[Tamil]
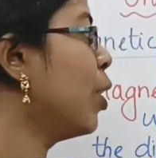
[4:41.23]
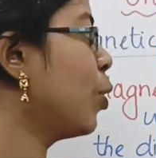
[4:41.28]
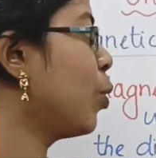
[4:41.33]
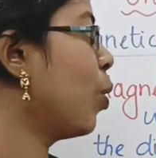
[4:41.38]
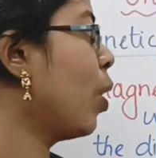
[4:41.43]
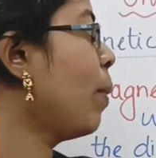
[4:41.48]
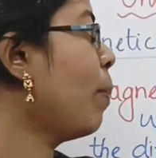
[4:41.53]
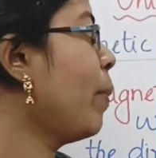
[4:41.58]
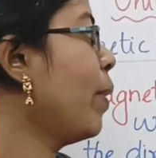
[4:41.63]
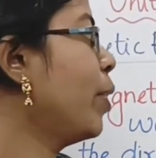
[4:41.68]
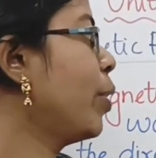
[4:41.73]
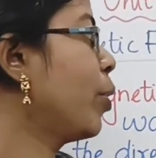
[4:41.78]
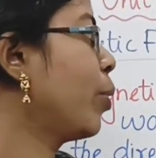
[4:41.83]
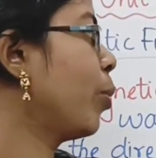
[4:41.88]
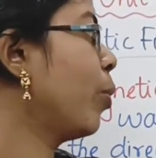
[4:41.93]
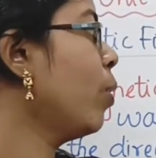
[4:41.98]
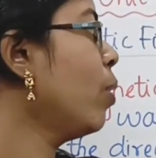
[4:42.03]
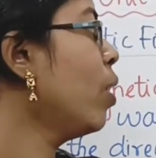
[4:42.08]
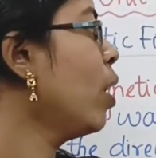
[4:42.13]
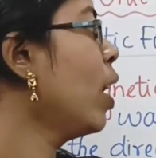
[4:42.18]
ட்ரா
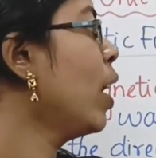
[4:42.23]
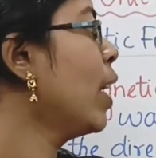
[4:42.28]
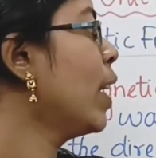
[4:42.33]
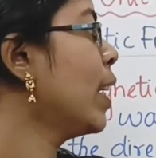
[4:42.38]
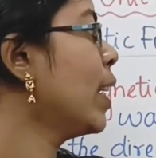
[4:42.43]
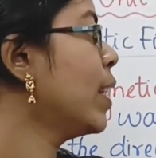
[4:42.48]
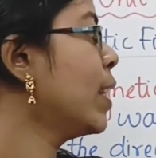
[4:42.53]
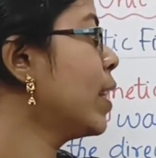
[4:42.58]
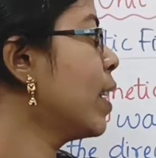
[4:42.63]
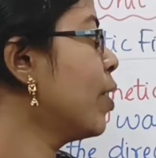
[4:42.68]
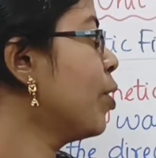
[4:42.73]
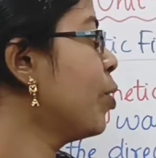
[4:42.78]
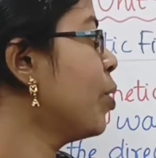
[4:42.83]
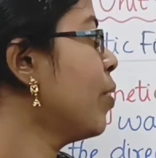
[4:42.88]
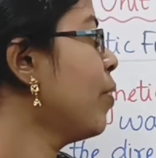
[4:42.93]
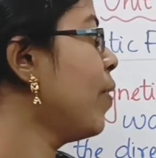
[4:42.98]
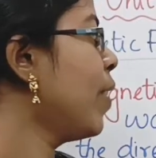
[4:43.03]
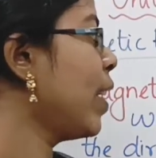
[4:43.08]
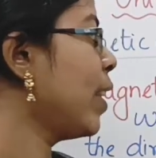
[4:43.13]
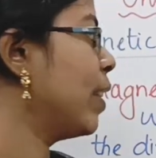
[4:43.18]
பண்ணுறோம் இன் சச்
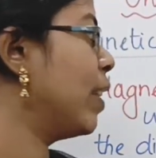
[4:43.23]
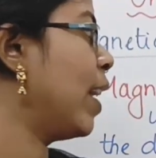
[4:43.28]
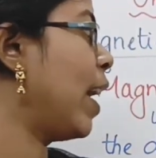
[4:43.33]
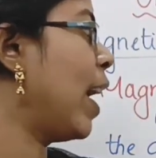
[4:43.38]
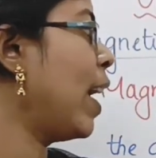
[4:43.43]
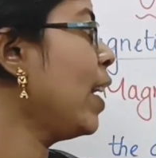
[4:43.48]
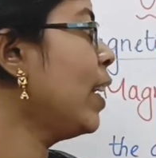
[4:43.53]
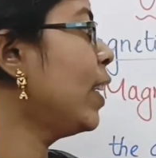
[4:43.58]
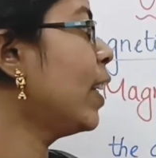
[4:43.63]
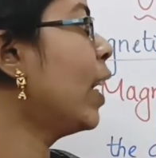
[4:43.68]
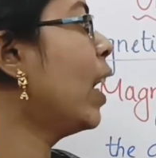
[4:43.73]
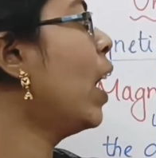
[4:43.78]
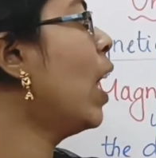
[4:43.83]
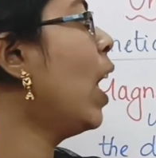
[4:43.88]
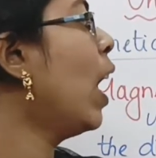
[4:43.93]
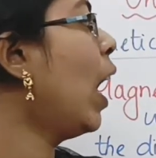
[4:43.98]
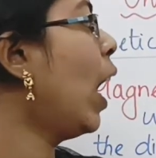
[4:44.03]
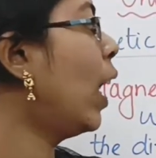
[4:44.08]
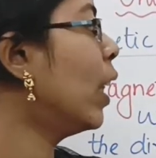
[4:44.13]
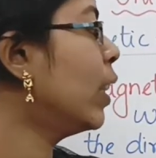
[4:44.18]
அ வே தேட்
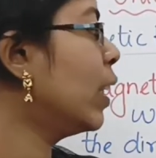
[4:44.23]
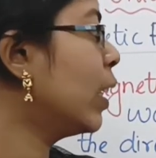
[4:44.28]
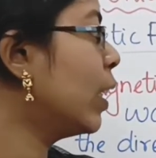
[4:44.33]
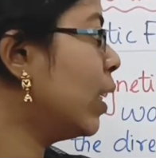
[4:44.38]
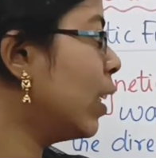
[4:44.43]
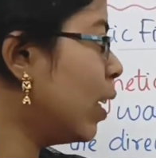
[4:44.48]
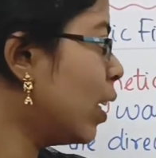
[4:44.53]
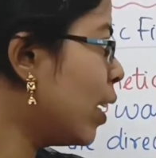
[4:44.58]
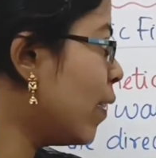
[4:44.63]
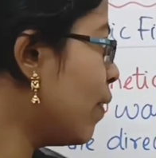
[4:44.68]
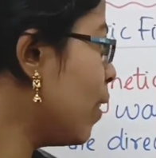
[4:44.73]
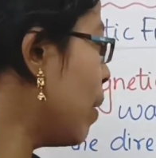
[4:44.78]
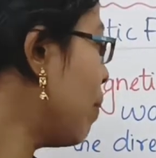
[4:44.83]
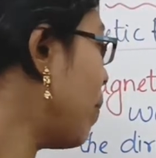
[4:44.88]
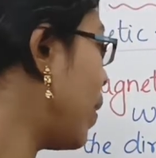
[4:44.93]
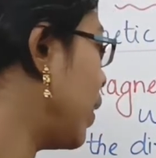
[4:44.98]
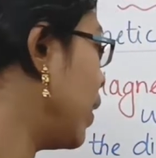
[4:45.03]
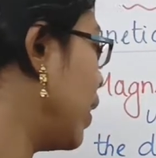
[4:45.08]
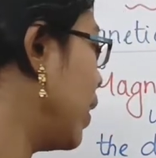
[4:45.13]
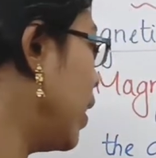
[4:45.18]
அந்த
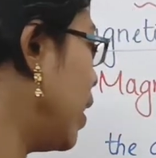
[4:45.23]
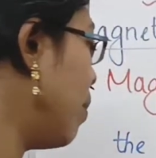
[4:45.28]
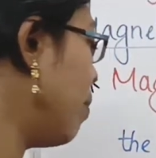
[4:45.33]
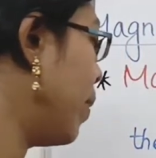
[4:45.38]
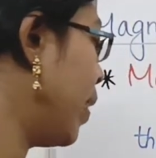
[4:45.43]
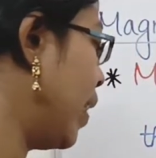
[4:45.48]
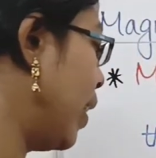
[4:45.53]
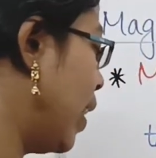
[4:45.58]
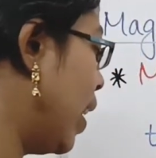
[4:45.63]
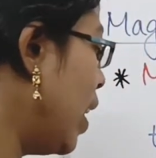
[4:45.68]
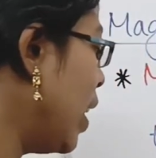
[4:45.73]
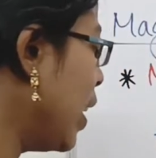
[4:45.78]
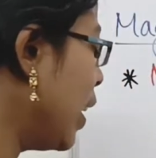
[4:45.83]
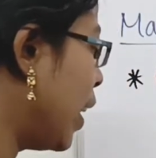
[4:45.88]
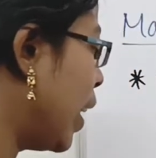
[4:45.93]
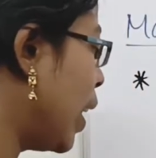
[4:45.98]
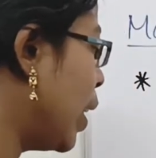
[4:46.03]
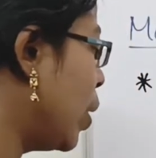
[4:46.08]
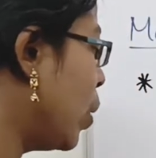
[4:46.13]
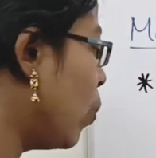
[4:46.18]
கேர்வில் பார்த்திங்க அப்படின்னா
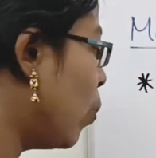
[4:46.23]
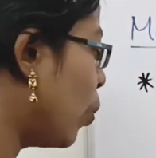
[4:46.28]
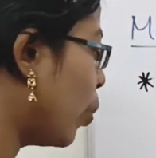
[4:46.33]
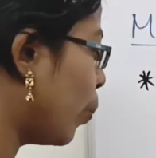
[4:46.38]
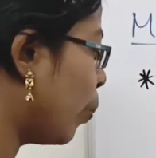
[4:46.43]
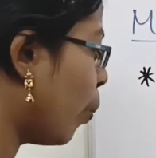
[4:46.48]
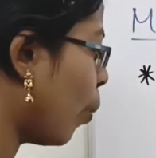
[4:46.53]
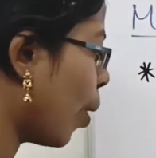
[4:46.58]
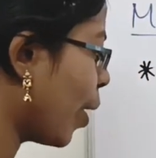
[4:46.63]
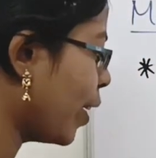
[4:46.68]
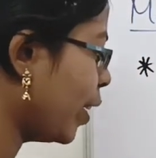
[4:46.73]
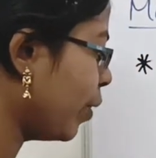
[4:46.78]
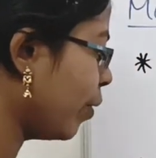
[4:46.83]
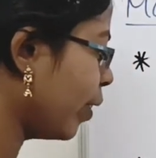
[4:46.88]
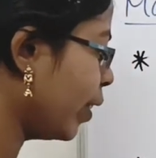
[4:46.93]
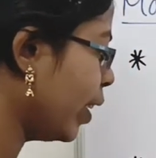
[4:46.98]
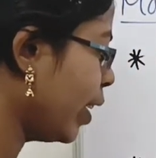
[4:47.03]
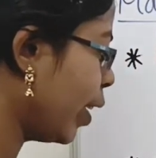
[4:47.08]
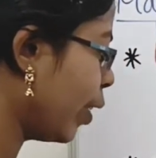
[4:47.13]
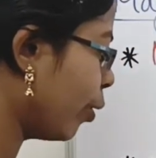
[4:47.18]
ஏதோ ஒரு பாயிண்ட்
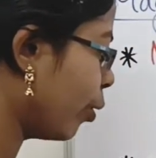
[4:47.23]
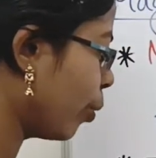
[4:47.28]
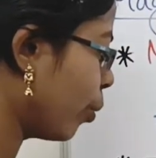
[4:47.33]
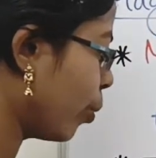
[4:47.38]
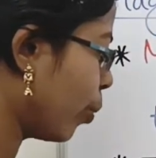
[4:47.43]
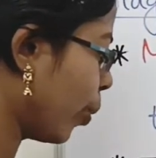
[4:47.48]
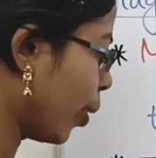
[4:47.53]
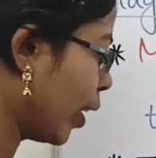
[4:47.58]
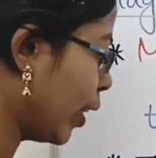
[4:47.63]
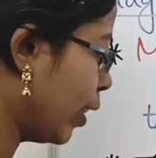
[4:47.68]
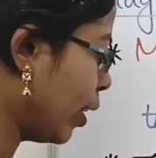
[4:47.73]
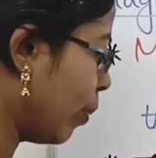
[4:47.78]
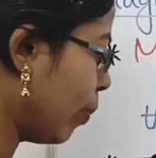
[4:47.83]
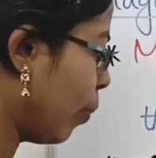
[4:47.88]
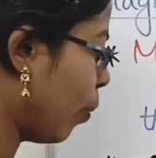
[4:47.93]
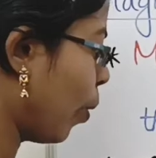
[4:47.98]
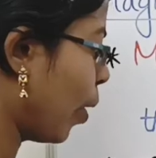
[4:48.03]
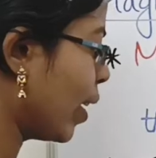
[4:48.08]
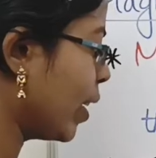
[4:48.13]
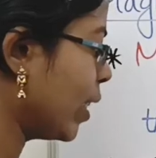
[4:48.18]
வந்து எடுத்துக்கிறோம் இந்த
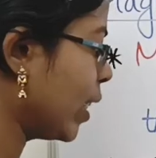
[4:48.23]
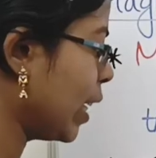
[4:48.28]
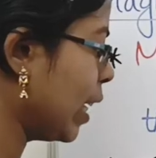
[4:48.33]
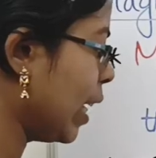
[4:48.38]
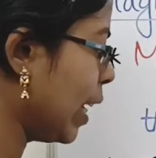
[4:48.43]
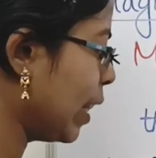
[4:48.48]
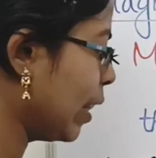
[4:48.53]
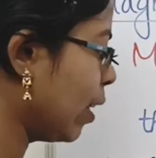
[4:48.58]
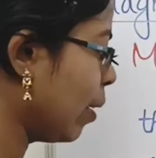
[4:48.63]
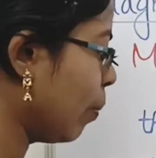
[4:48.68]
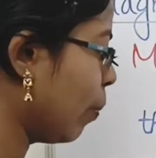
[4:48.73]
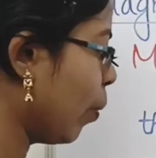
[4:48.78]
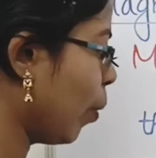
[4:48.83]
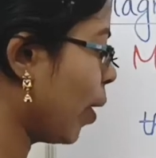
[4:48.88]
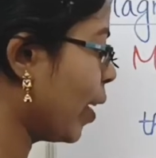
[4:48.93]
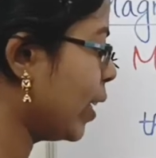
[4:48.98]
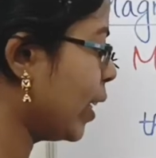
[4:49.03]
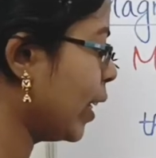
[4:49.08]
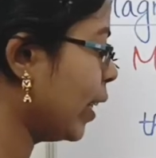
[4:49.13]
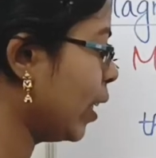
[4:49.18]
பாயிண்ட் இல்லை இந்த
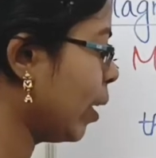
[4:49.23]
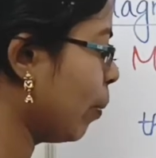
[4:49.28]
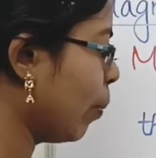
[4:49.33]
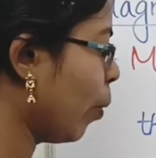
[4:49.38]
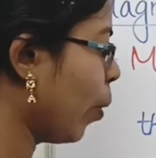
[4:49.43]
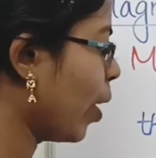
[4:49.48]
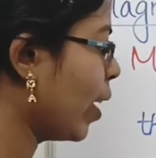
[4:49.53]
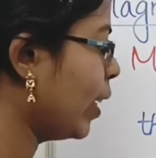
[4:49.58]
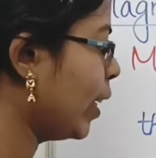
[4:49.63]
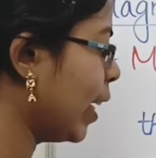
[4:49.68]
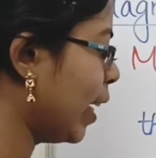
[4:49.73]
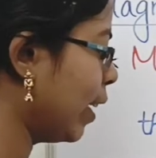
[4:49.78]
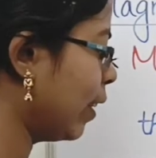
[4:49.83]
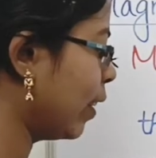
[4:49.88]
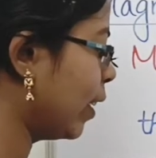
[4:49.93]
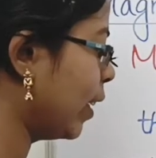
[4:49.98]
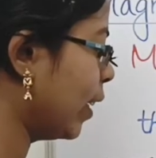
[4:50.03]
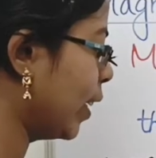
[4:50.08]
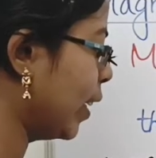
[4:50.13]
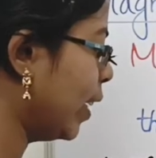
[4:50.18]
பாயிண்ட் இந்த பாயிண்ட்
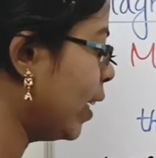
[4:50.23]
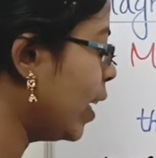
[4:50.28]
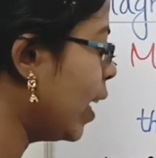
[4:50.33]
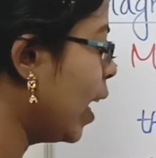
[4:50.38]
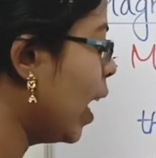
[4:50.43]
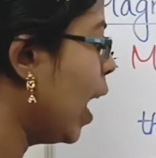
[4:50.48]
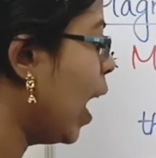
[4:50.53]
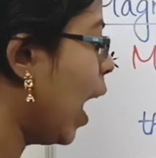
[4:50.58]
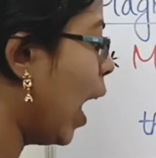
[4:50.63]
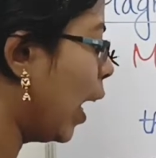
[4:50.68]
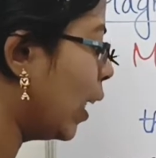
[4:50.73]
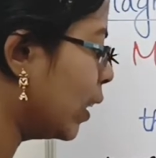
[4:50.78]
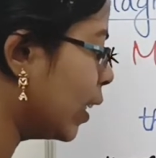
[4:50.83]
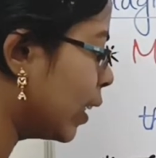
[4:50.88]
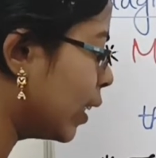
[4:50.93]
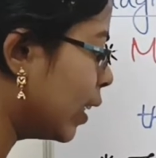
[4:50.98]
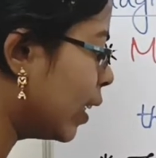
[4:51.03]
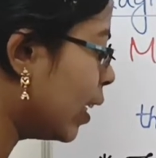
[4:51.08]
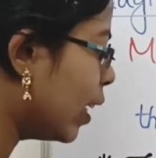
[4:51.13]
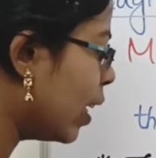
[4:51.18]
எடுத்துகிட்டு அந்த
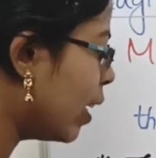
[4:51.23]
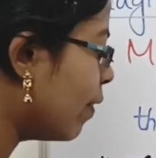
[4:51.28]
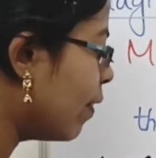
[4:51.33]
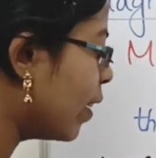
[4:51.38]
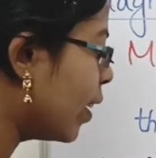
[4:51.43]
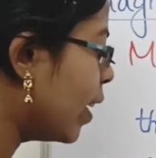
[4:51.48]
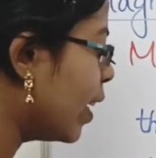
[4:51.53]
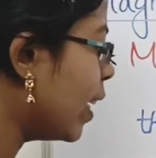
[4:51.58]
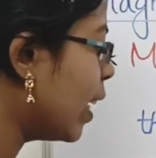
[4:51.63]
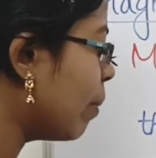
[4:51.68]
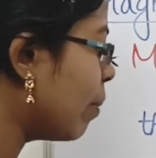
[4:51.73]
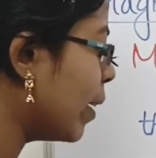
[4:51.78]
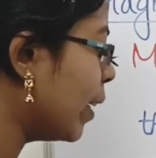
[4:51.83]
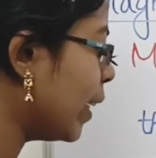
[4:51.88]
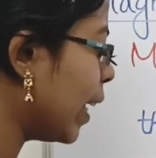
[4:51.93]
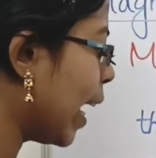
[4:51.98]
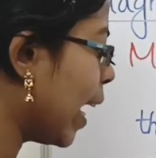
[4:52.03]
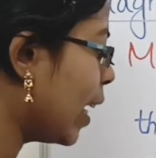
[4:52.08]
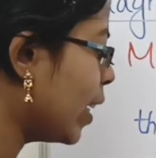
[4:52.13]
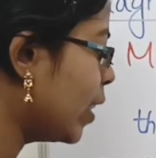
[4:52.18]
கேர்வுக்கு நம்ம
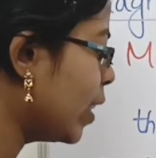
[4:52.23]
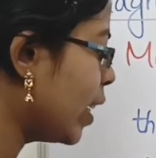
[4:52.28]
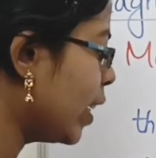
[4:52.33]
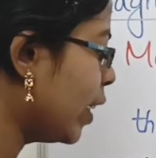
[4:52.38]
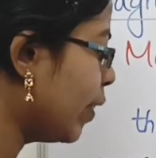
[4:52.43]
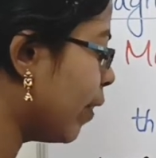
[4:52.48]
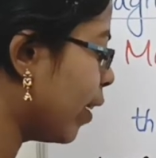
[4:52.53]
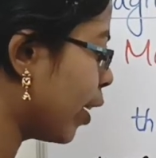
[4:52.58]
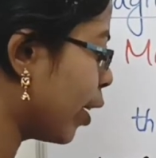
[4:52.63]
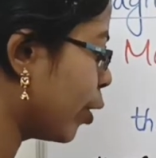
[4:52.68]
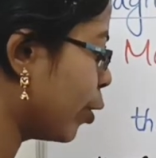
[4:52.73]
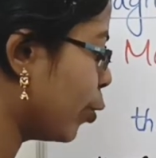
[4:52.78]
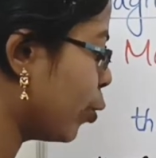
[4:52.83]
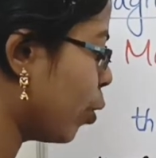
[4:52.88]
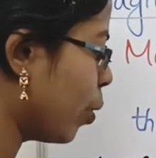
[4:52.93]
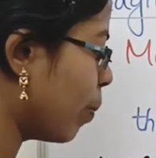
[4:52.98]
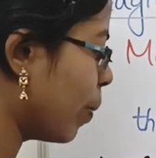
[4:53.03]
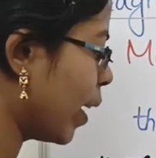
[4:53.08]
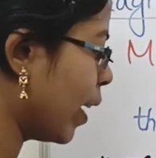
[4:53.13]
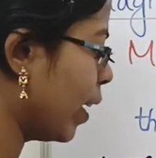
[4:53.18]
டேஞ்சன்ட்
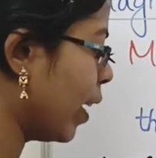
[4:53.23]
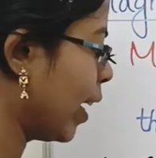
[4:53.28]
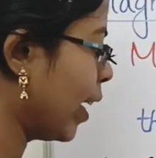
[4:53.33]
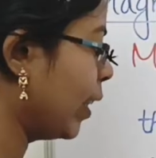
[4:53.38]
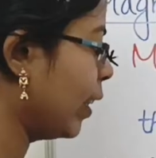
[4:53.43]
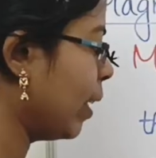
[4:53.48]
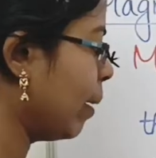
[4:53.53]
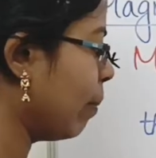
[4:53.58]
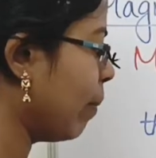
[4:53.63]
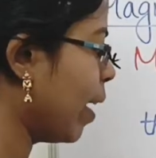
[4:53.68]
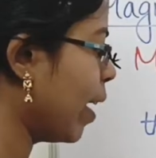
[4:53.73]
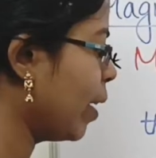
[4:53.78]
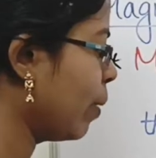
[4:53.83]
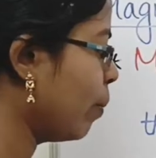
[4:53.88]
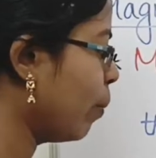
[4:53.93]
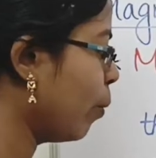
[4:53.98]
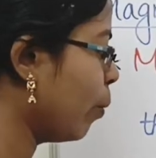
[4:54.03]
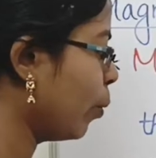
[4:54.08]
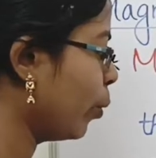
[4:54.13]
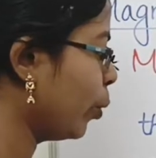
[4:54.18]
வரைஞ்சோம் அப்படின்னா இந்த மாதிரி
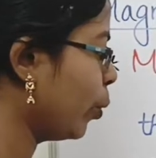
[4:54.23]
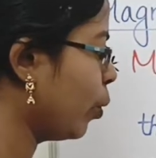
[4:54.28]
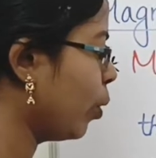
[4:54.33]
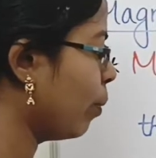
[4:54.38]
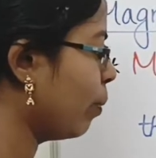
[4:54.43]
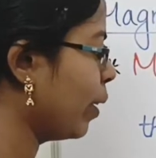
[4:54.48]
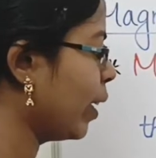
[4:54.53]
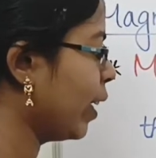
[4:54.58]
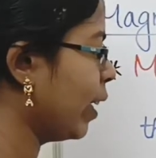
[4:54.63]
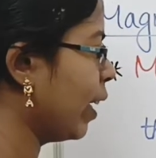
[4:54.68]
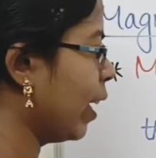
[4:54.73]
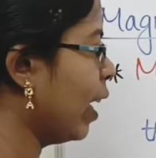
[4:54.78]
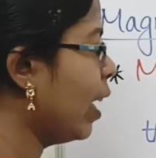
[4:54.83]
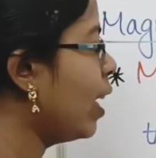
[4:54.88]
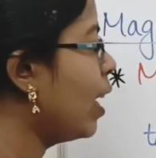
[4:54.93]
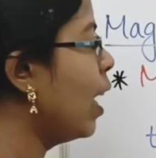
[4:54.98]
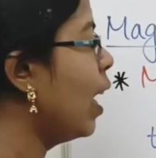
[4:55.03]
போட்டோம் அப்படின்னா